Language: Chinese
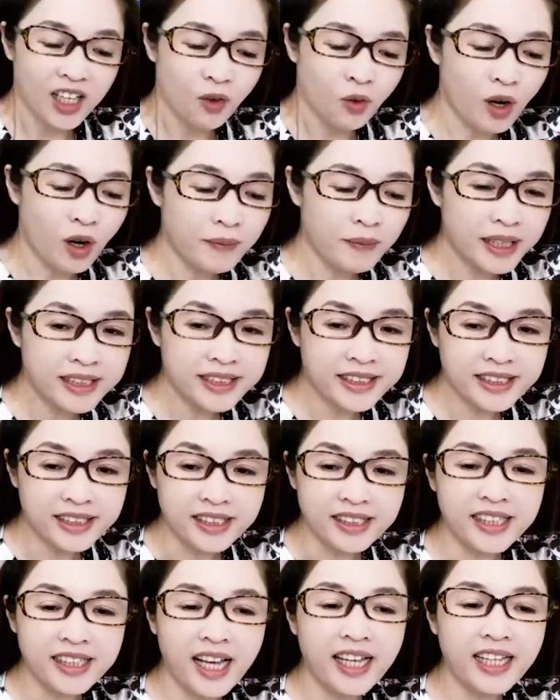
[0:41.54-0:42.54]
我们今
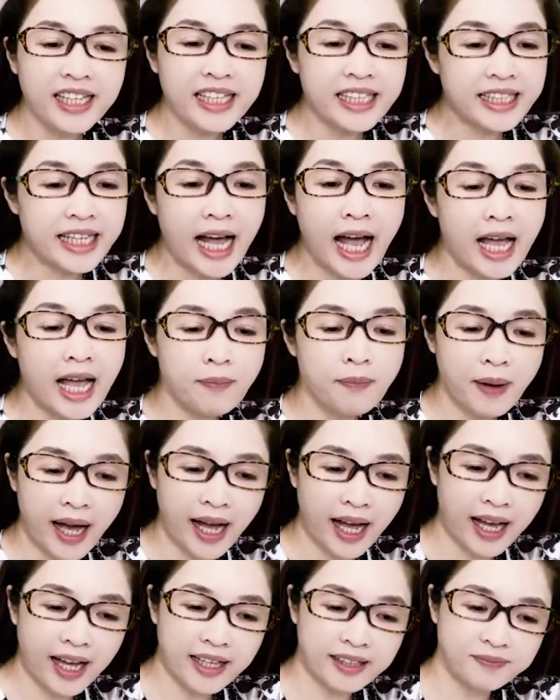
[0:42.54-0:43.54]
天一开
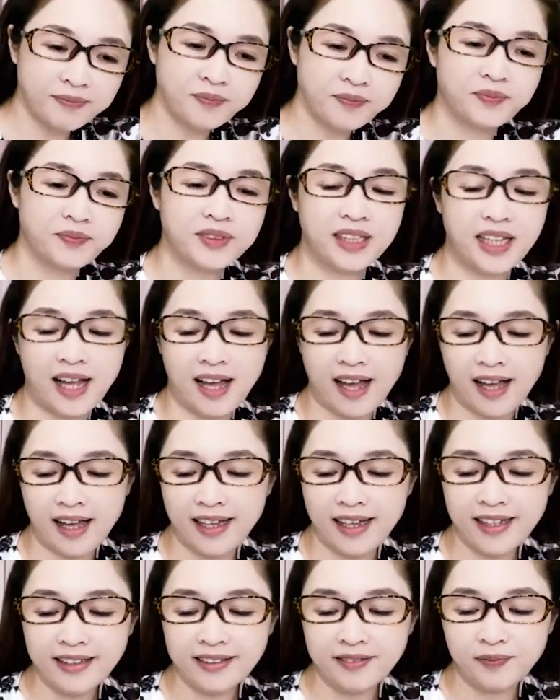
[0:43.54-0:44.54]
盘
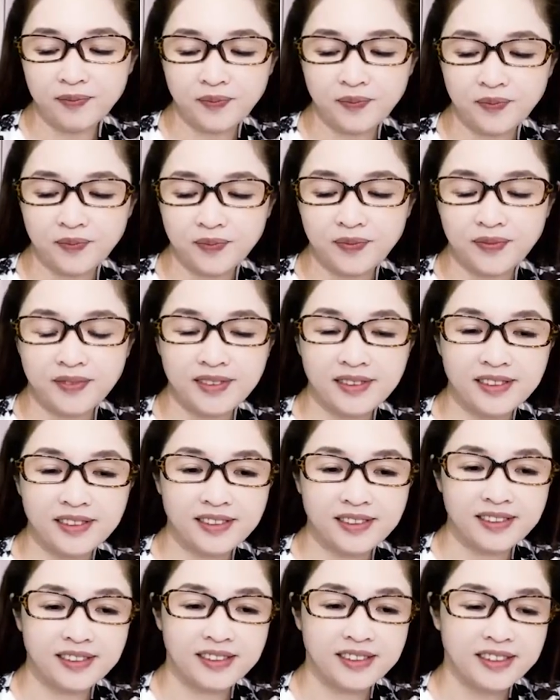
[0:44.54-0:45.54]
来
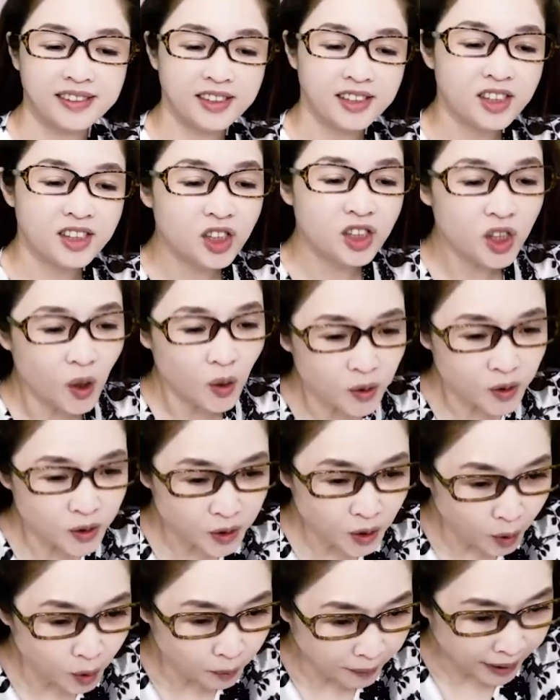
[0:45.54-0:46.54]
就
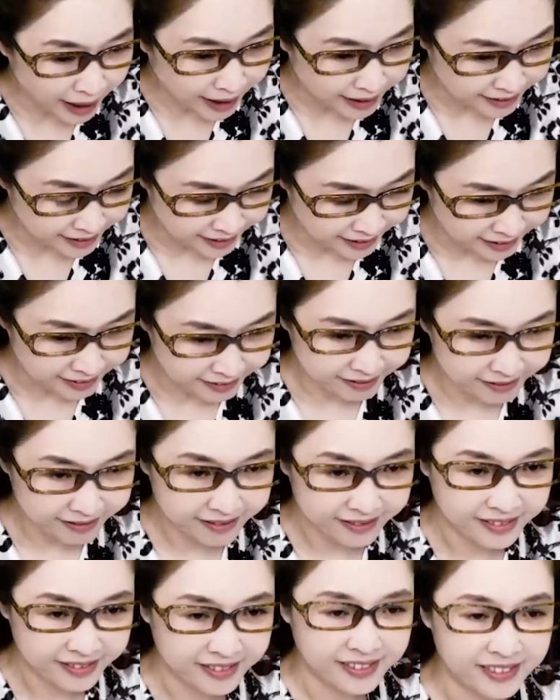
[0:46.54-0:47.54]
收盘了，
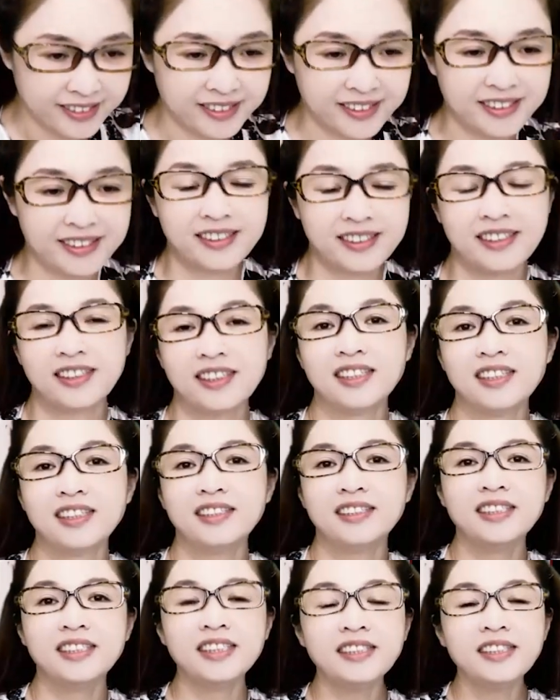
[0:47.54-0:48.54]

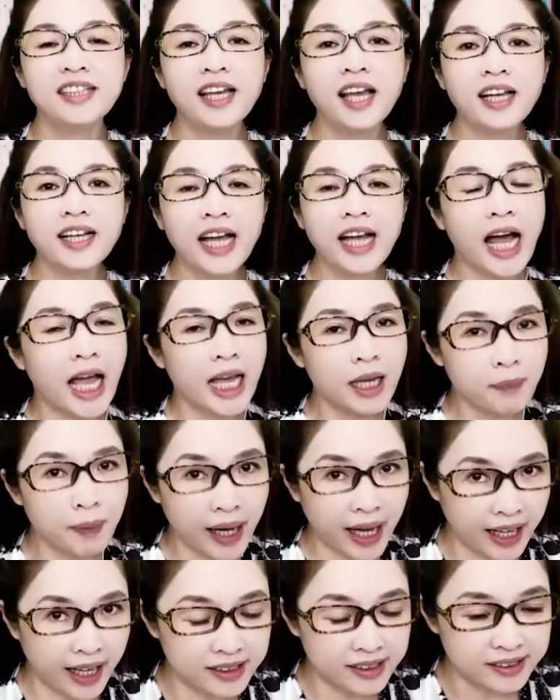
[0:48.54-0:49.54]
今天开
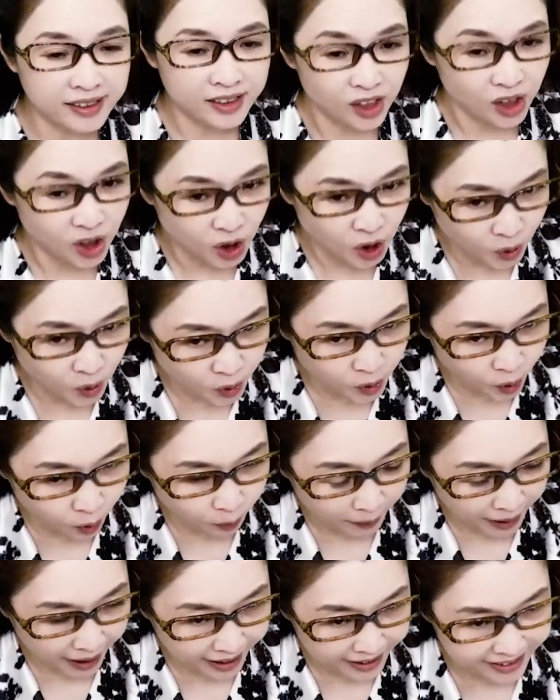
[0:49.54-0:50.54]
盘就收
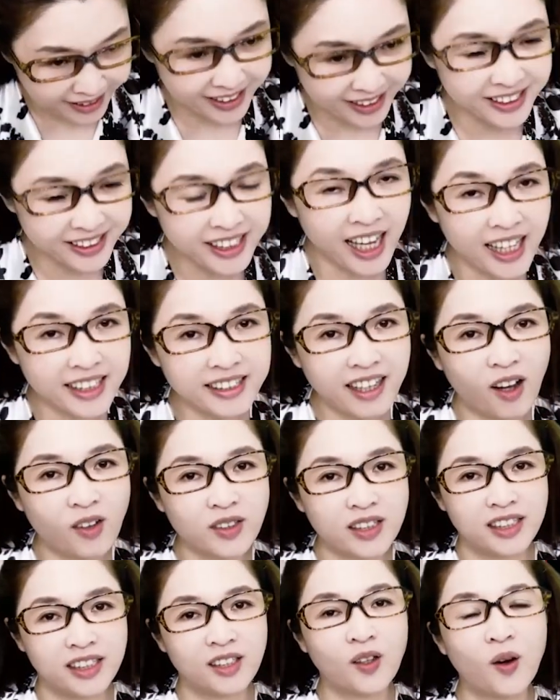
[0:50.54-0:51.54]
盘，一价到
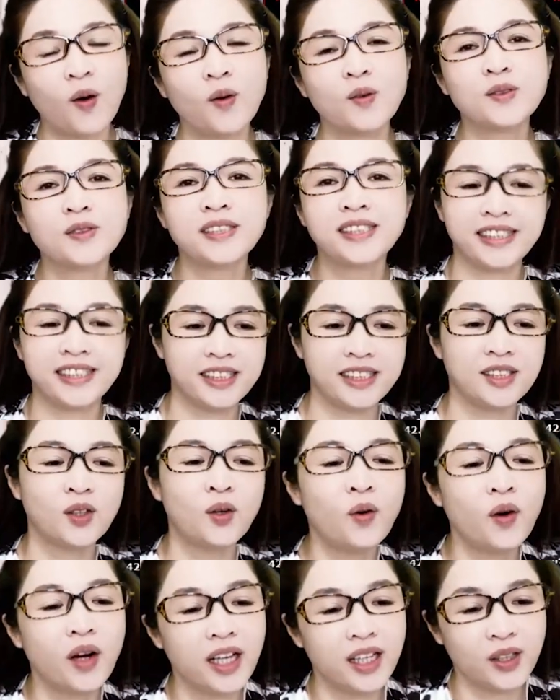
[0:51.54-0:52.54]
底，恭喜
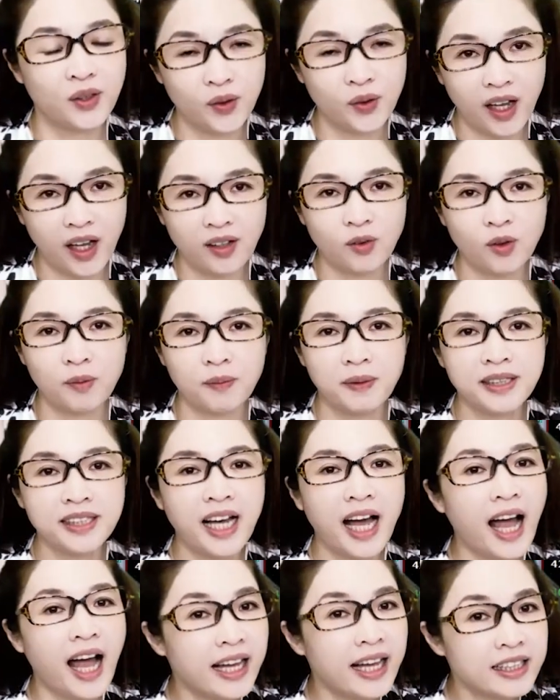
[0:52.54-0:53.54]
会员！我们的
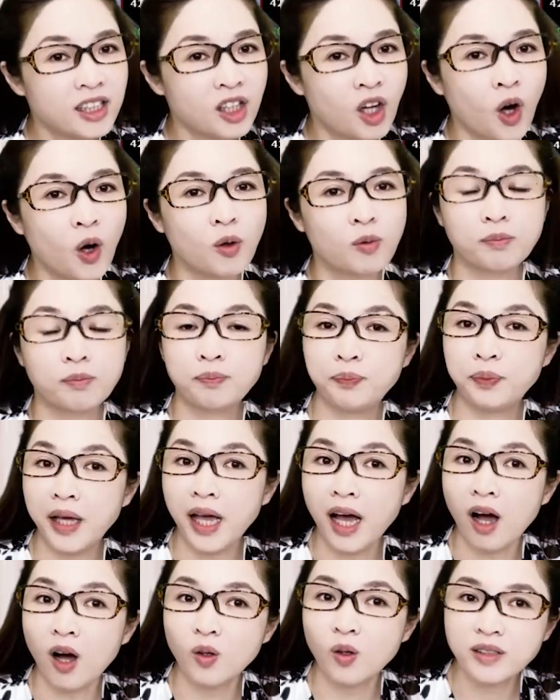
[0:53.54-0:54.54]
安控
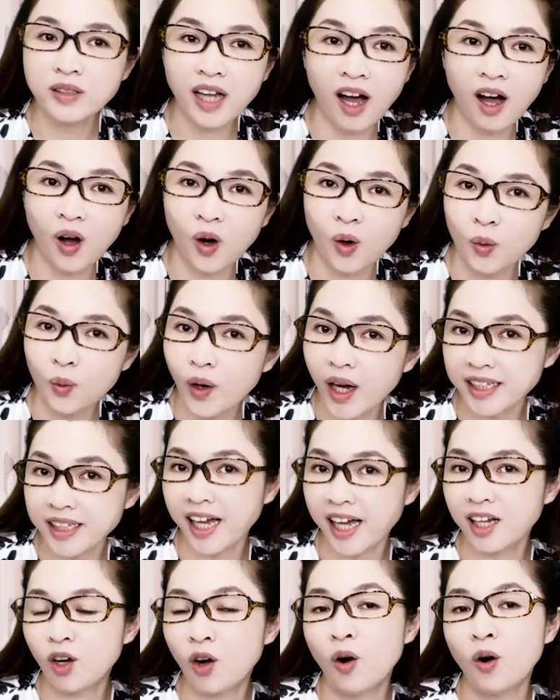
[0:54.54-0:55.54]
飙到外
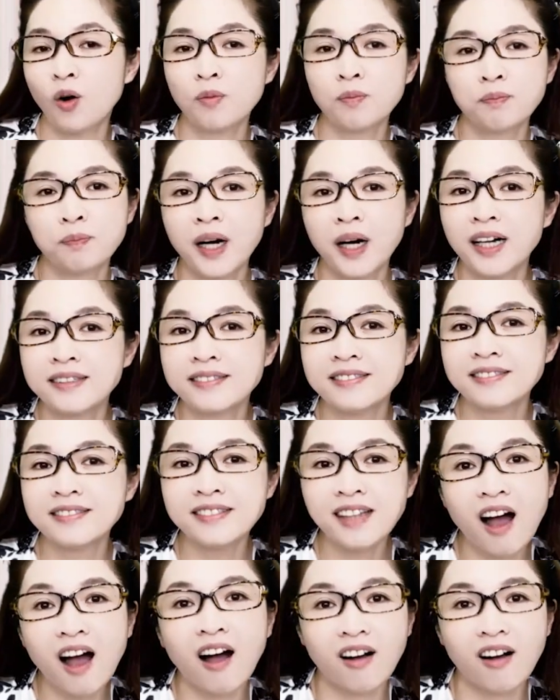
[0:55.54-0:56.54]
太空，喷
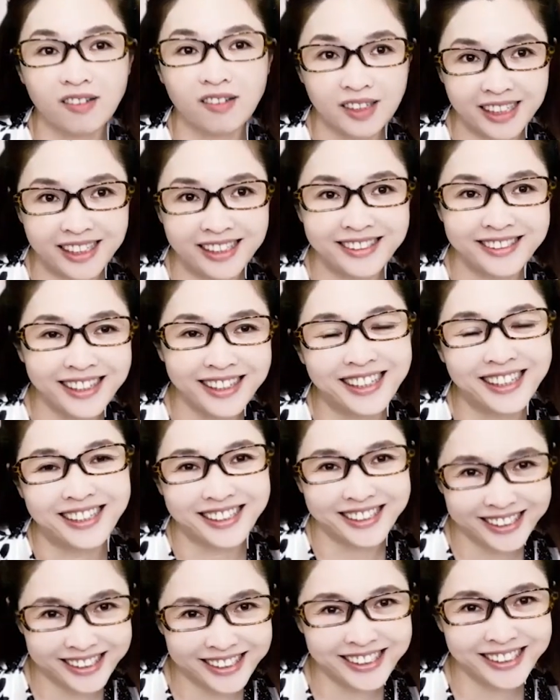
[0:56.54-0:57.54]
到银
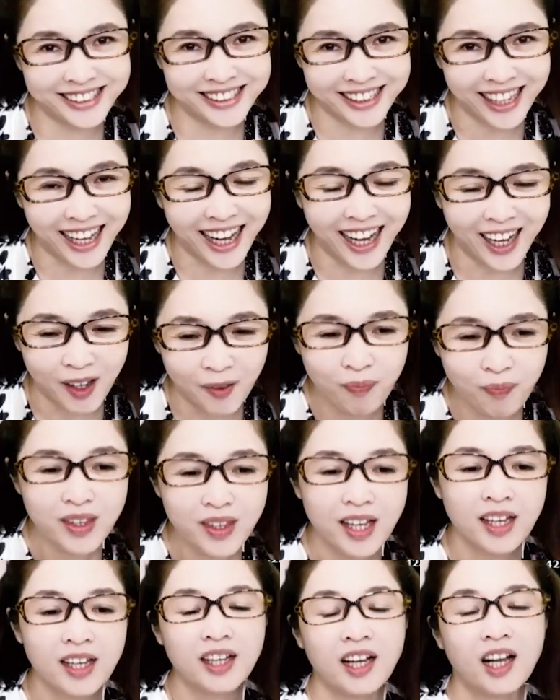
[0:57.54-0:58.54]
河系啦。
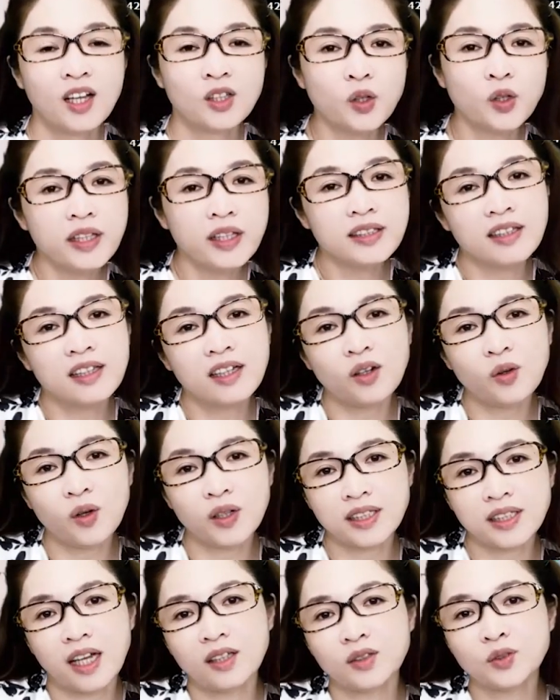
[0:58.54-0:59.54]
所以呢，我
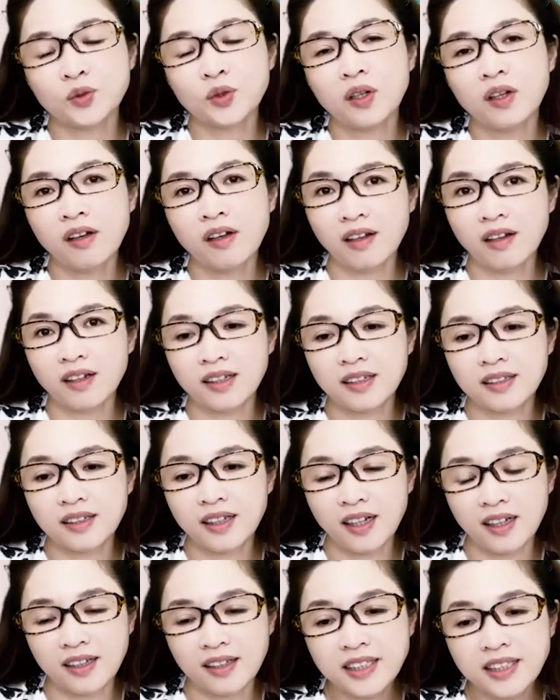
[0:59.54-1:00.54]
常说
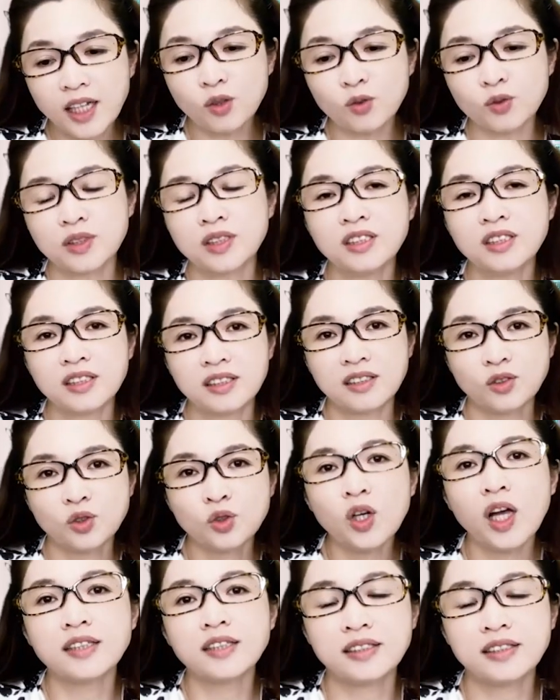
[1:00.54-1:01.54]
在股市
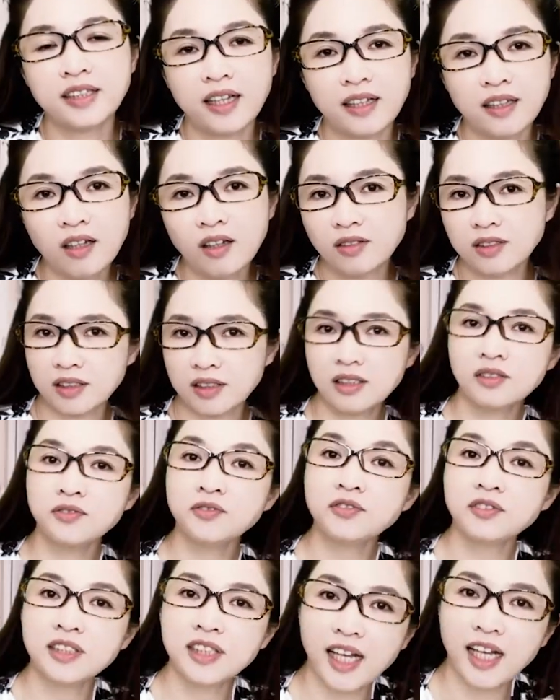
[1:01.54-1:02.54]
赚钱只是
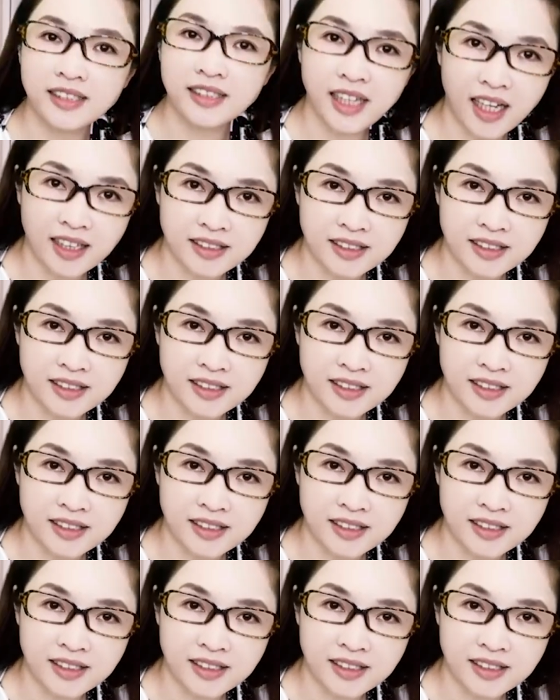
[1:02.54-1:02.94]
附加价